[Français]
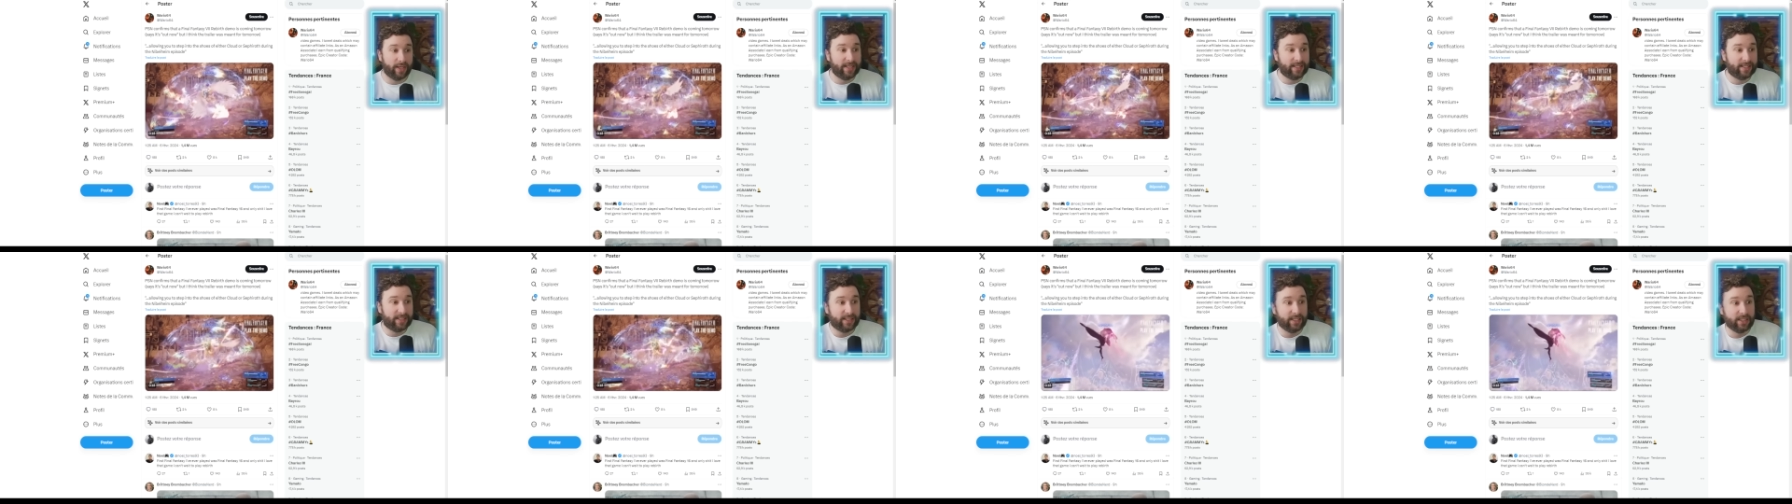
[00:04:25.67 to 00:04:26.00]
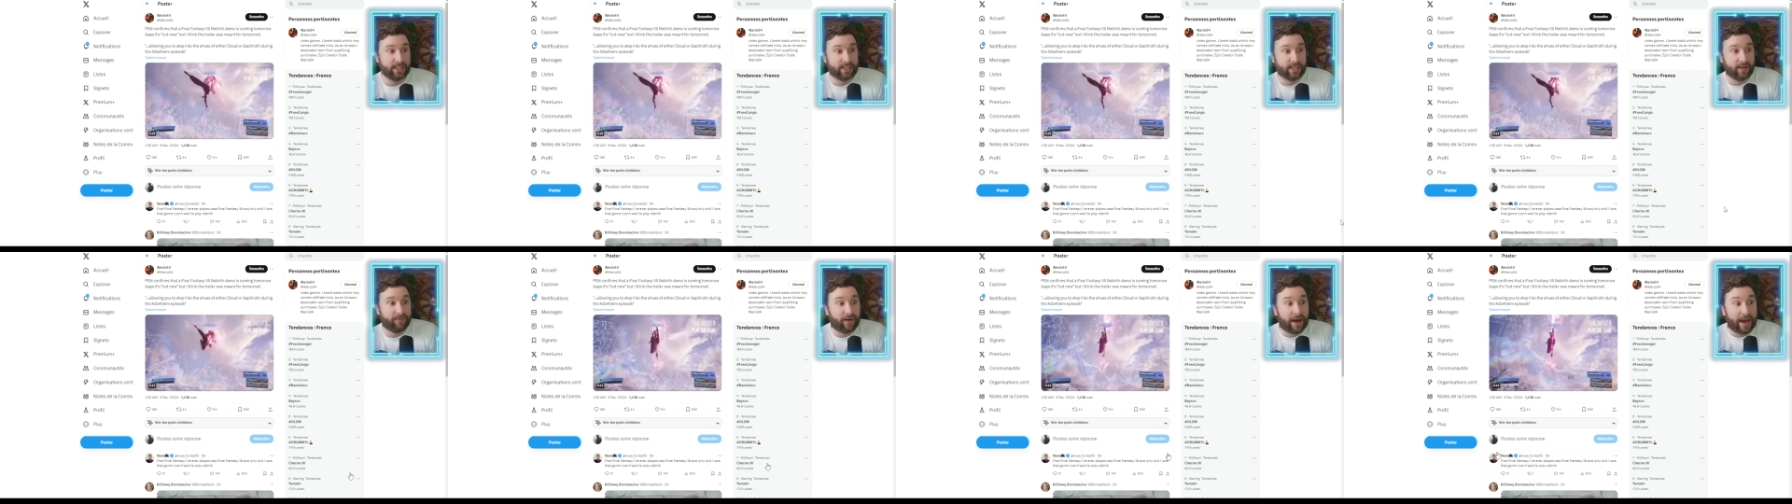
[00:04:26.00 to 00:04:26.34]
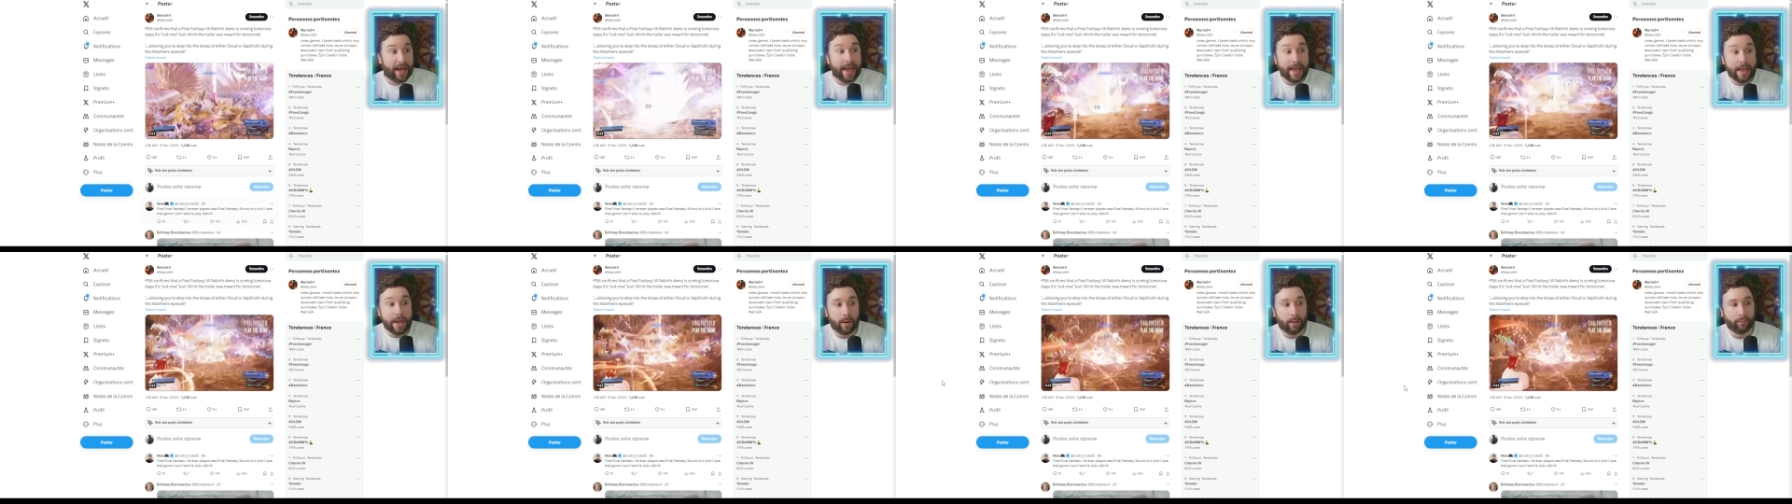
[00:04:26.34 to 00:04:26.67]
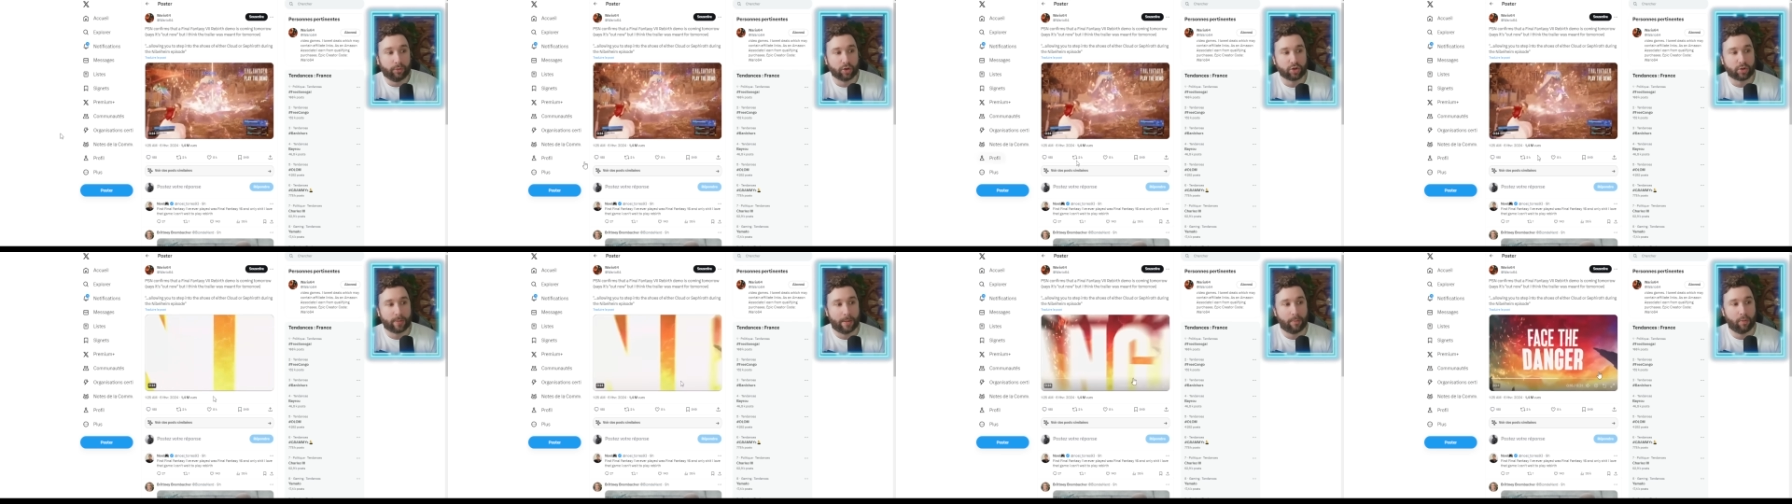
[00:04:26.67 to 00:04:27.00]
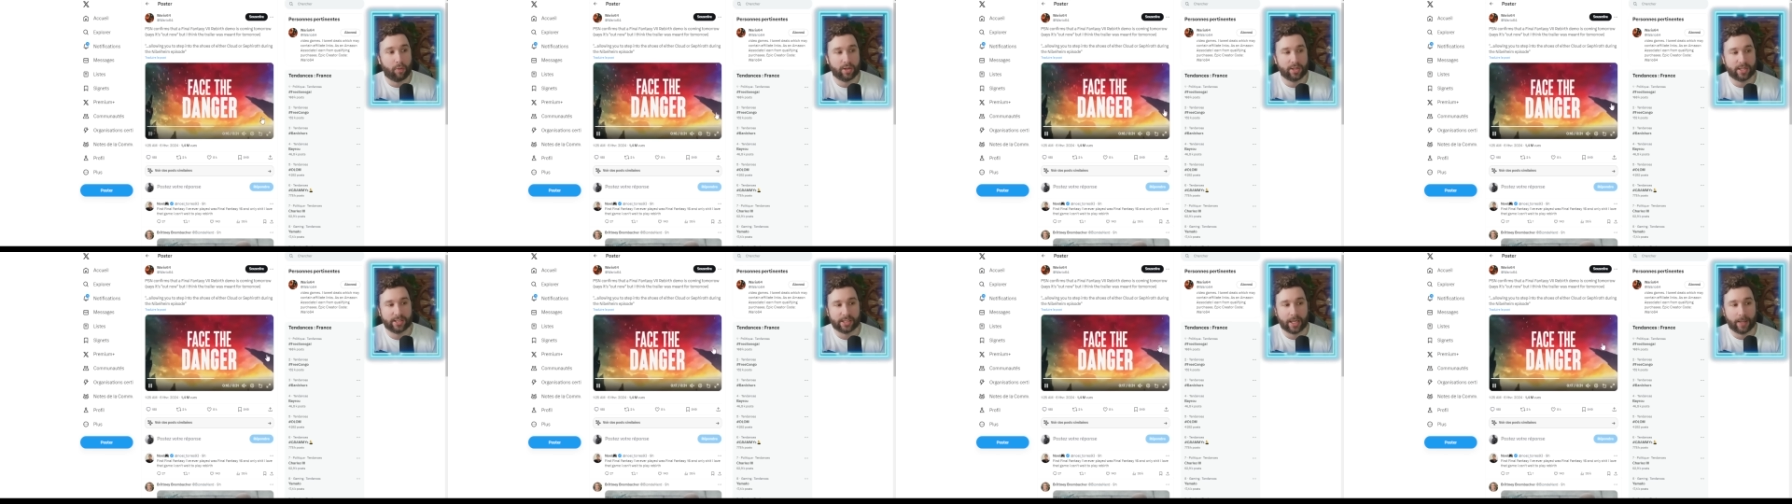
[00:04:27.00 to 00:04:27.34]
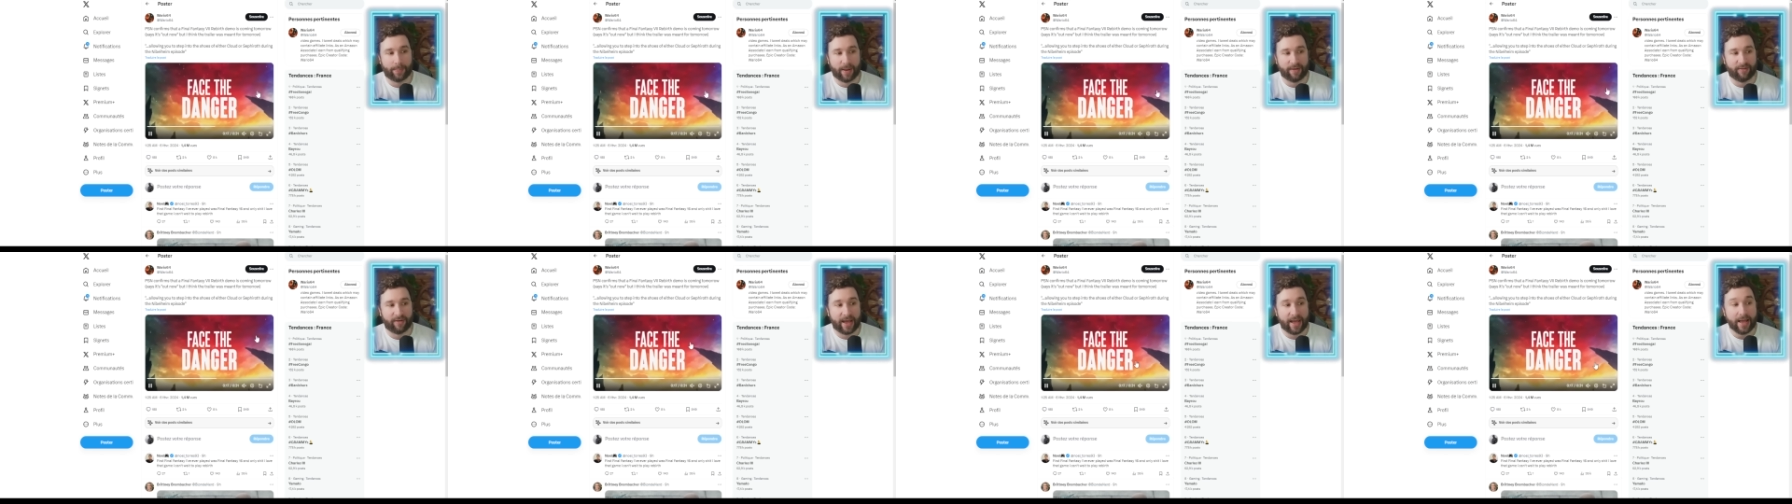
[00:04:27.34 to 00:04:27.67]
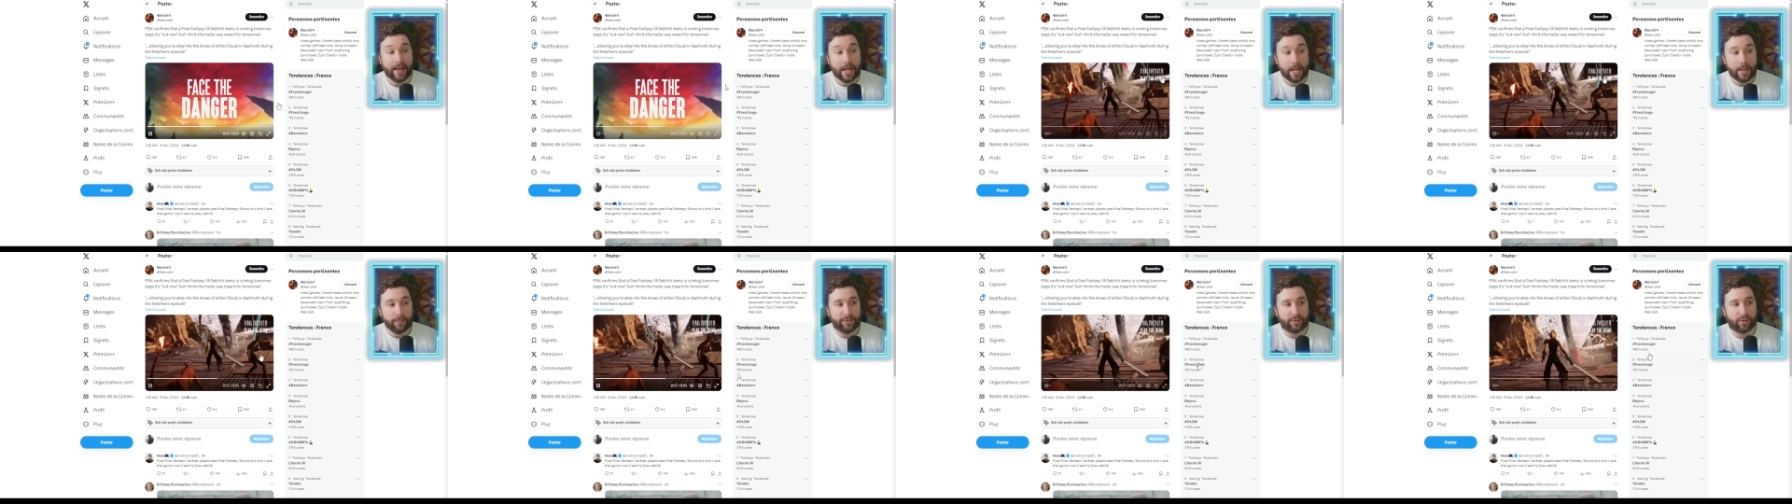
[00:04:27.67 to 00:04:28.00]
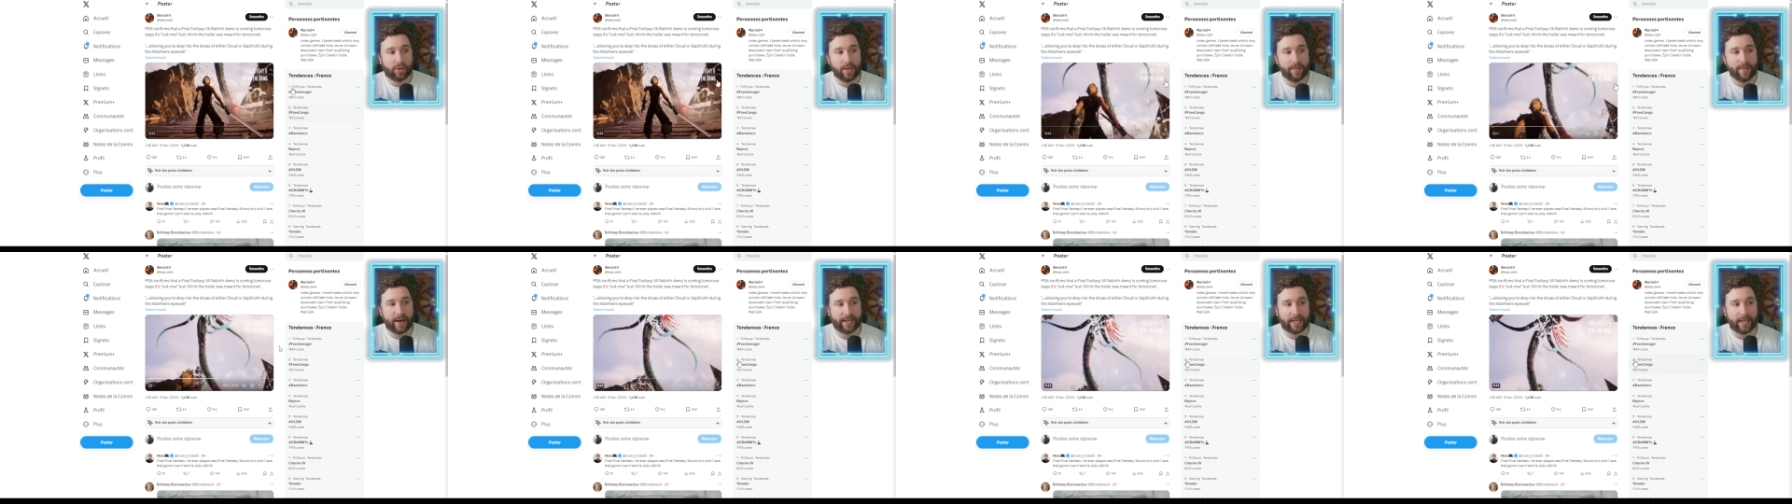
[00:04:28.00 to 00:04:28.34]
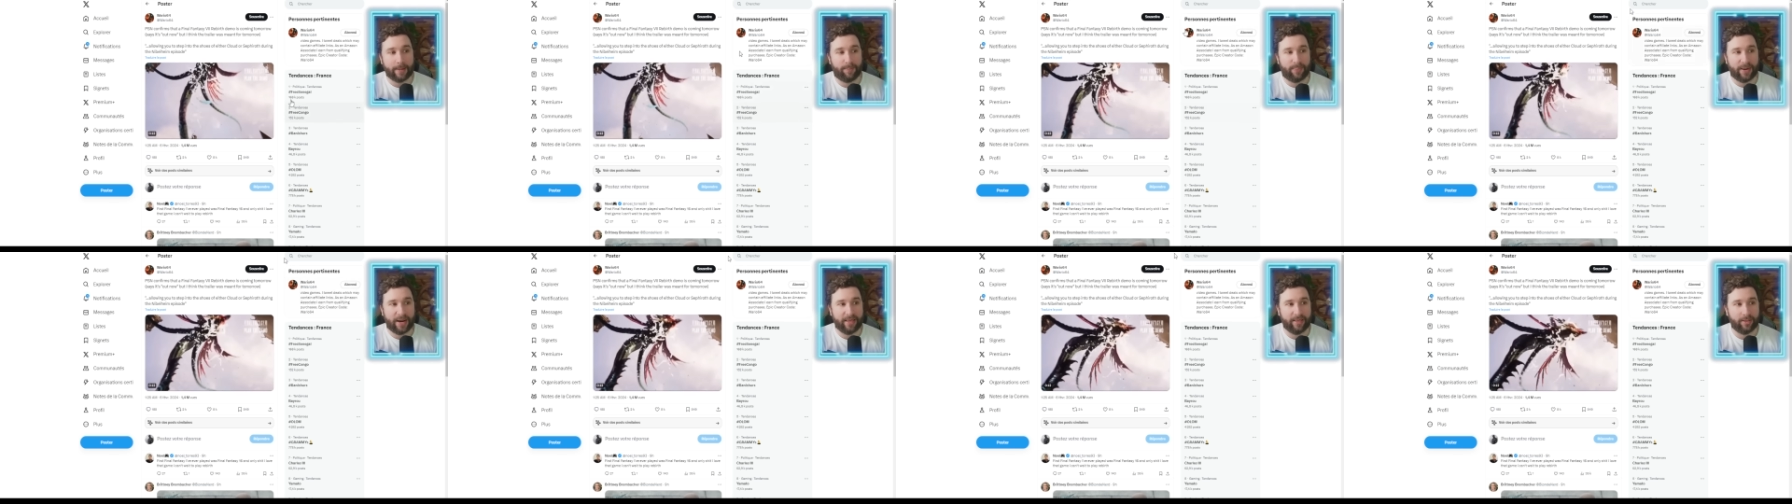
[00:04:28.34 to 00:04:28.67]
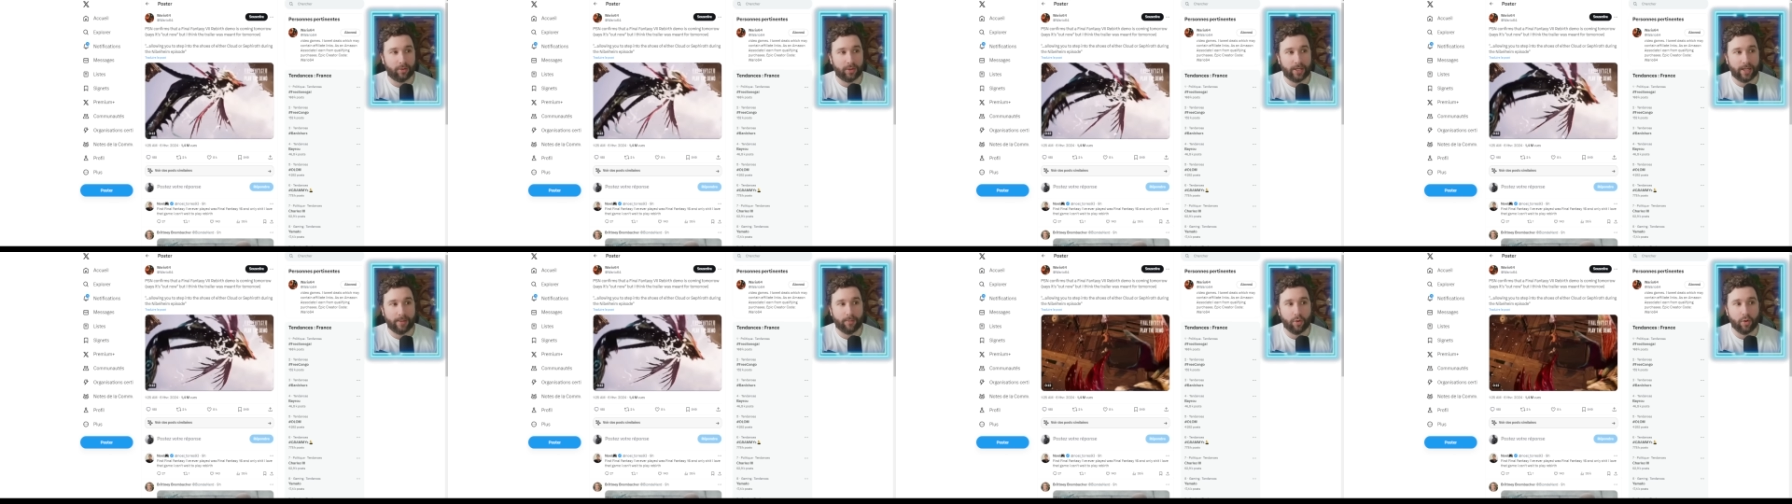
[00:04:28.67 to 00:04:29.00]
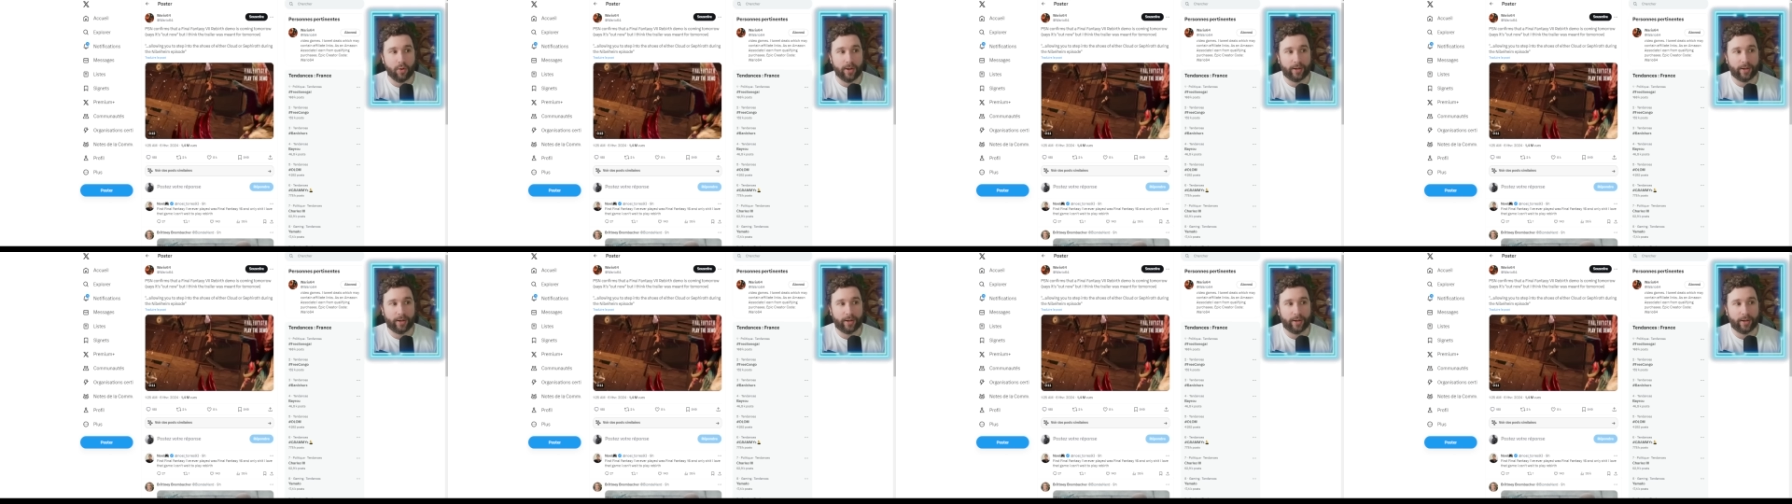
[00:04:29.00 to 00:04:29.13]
Et si c'est vrai, et en même temps, je vois pas pourquoi ça serait pas vrai, puisqu'il est marqué play the demo et